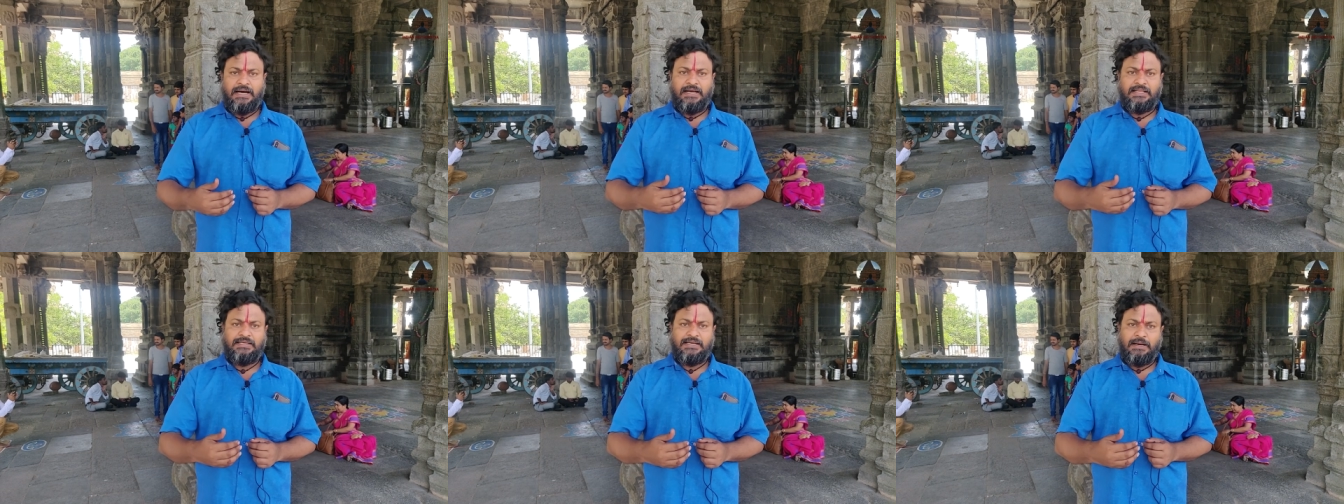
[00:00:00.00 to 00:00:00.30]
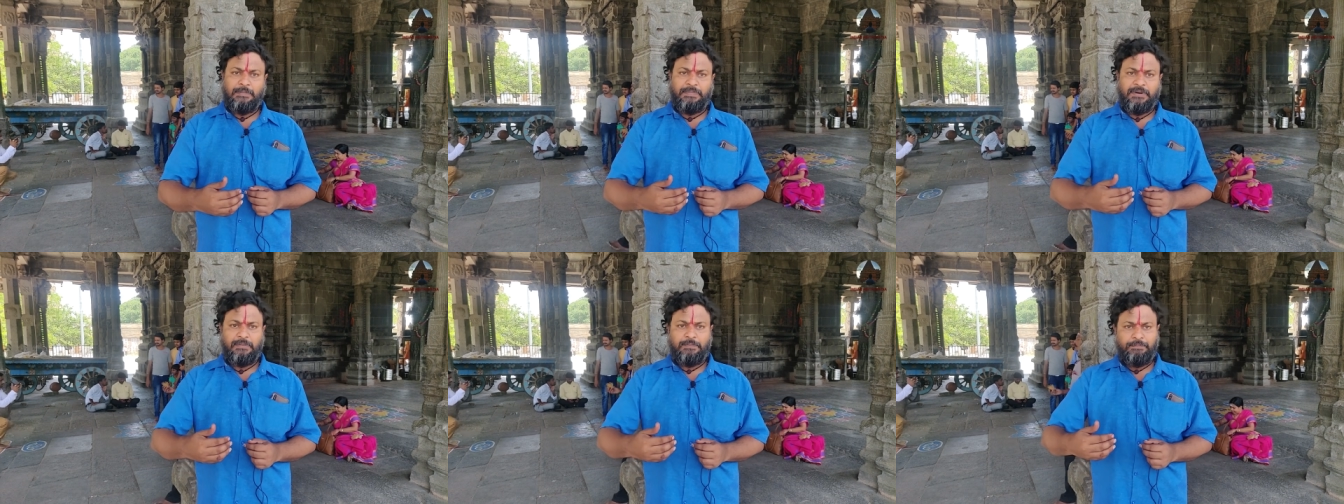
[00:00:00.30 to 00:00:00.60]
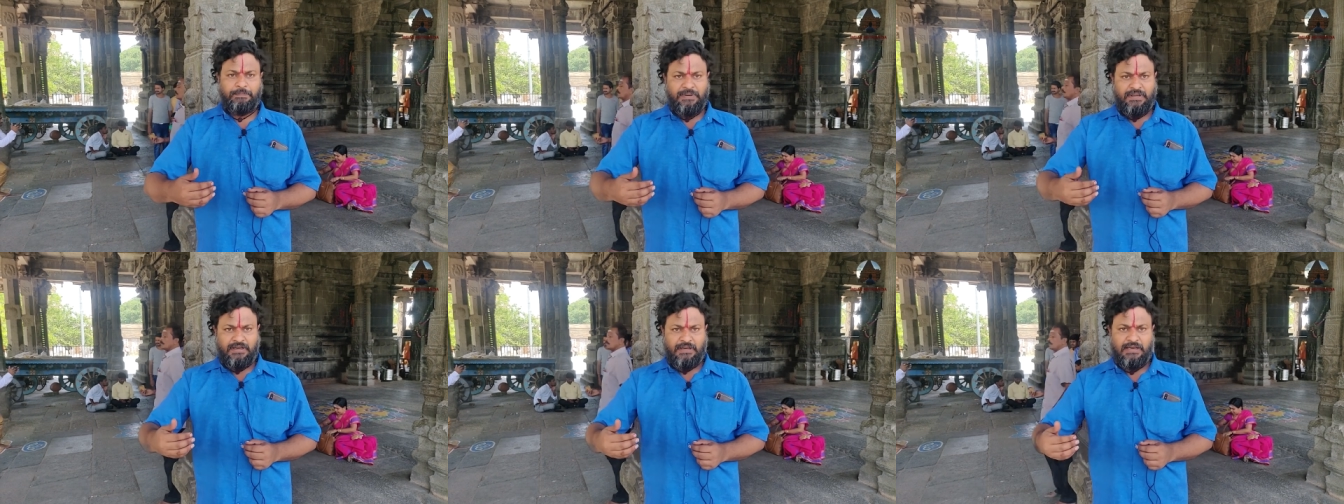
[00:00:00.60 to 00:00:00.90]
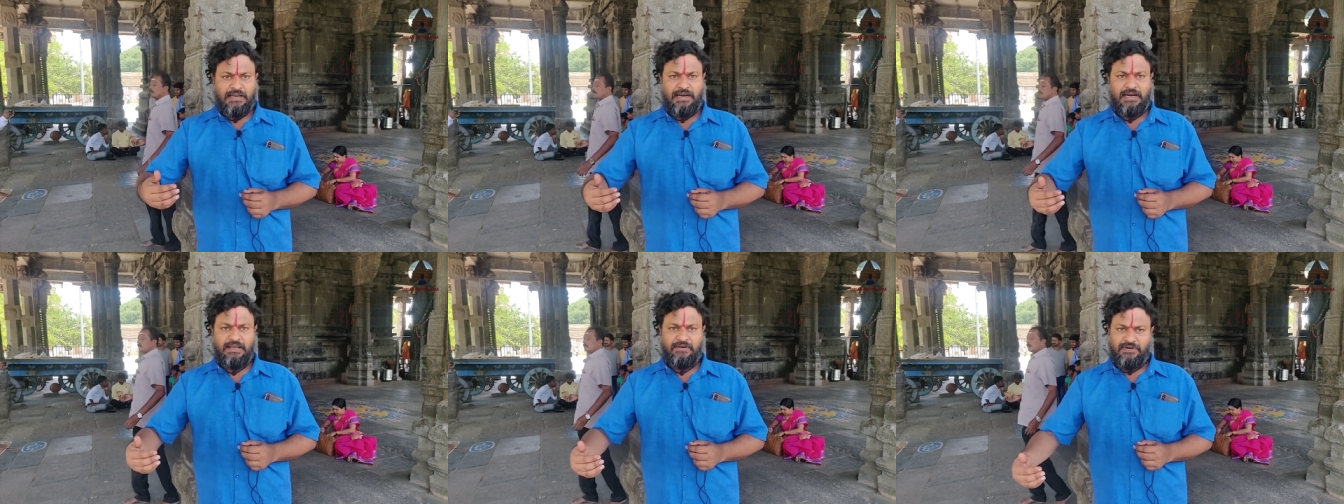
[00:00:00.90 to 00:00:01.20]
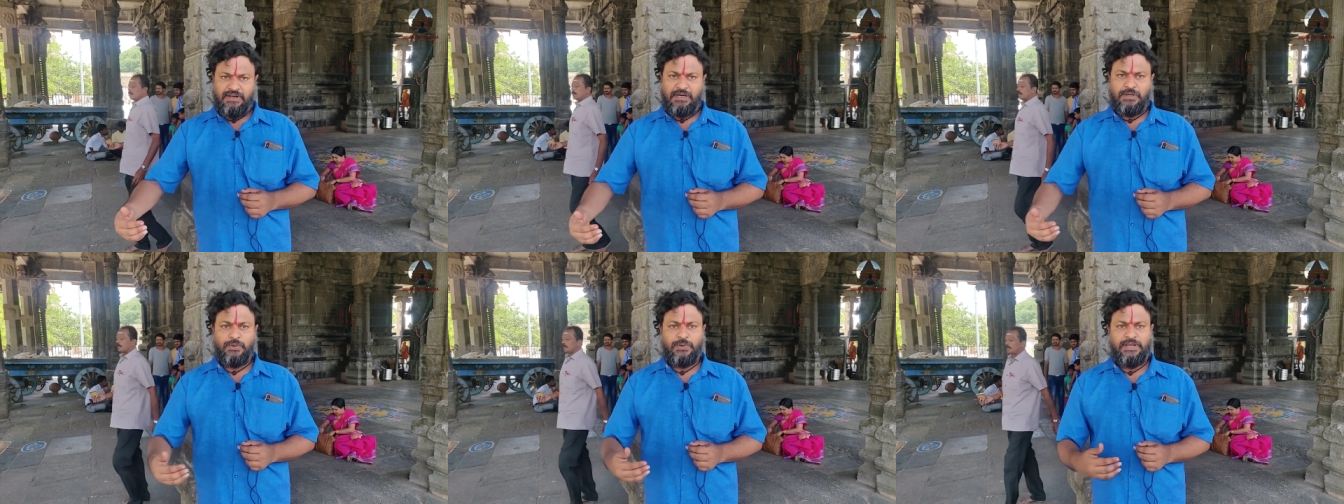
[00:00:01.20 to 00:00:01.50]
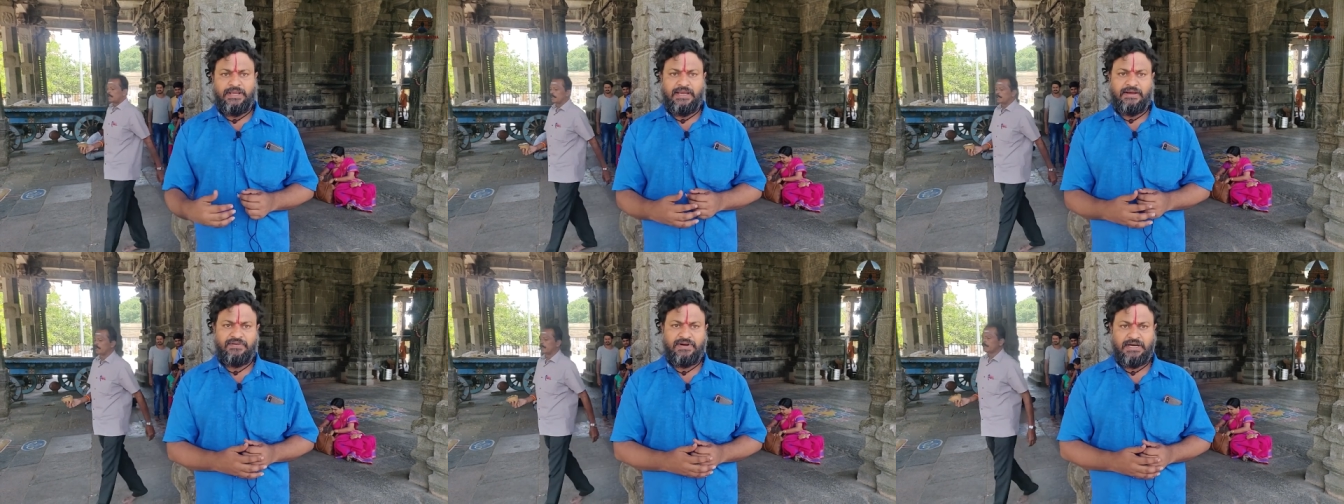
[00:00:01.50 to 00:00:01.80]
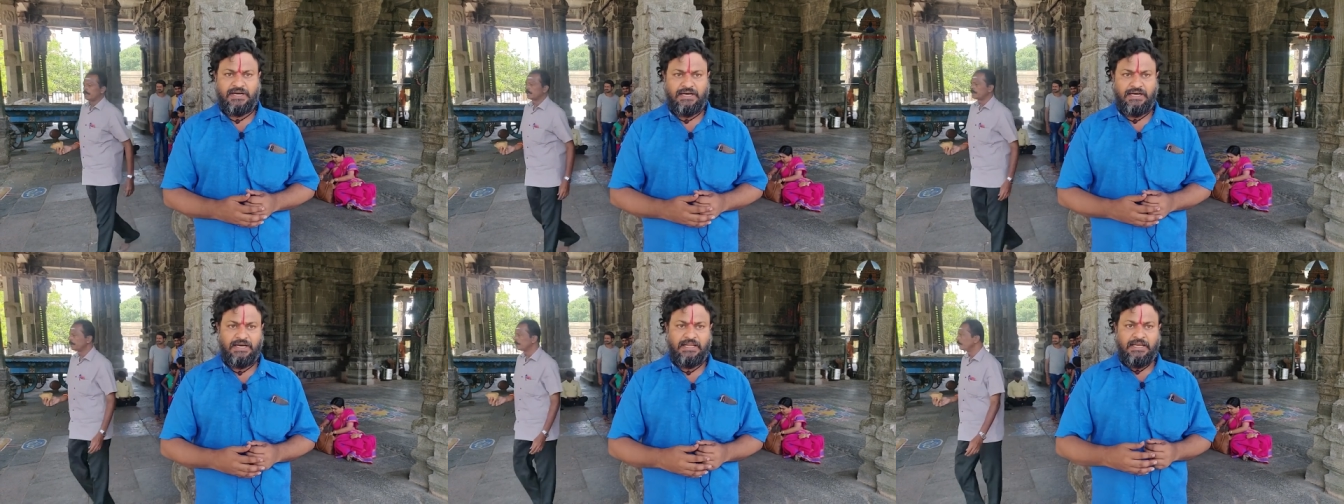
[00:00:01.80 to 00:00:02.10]
அதுக்கப்புறம் பின்னாடி
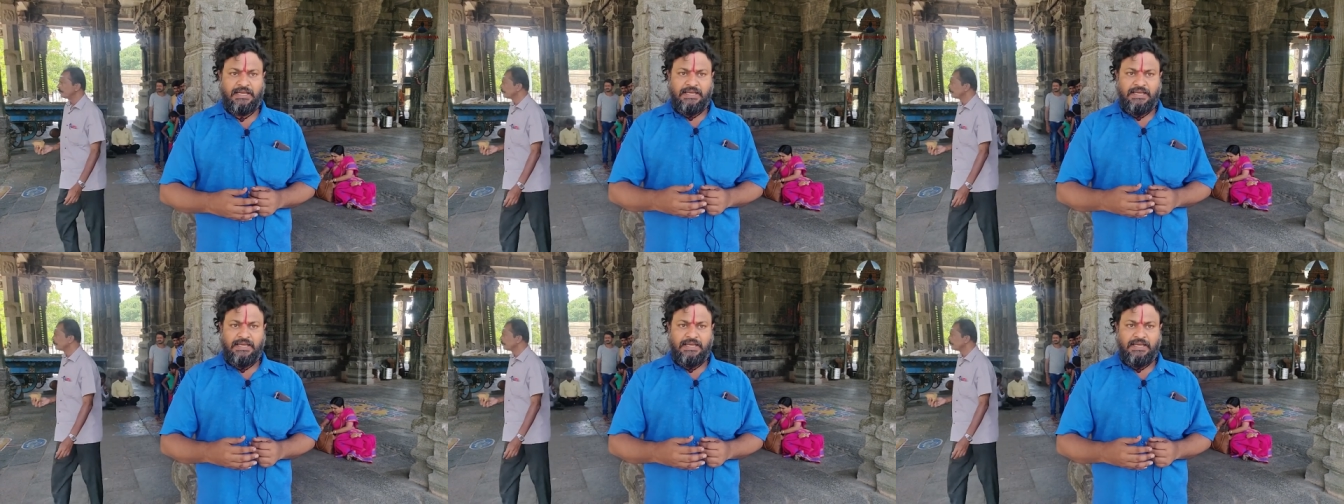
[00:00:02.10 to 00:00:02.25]
வரக்கூடியவர்கள்